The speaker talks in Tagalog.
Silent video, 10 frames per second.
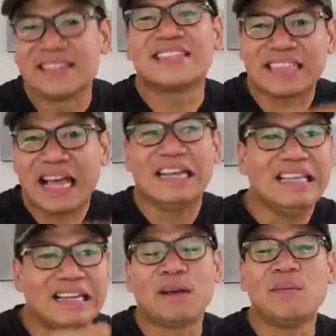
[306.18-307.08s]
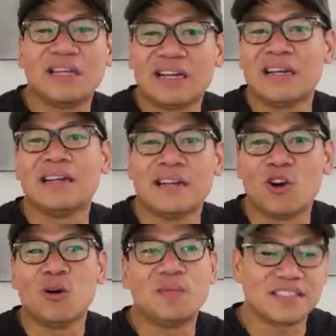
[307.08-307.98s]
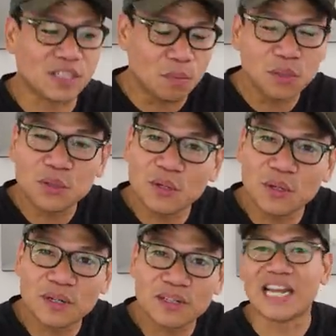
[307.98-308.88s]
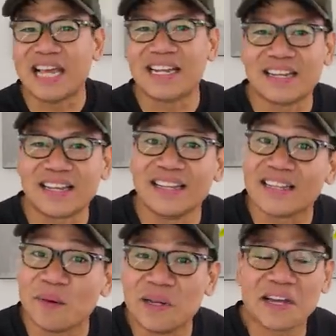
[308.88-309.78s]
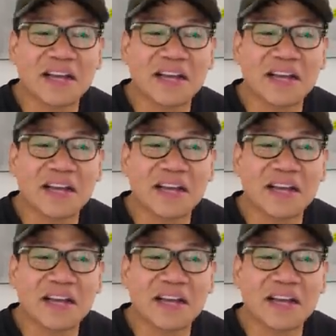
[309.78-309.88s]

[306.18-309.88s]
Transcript: Nagtatali kami ng goma sa motor, nalalaglagan kami ng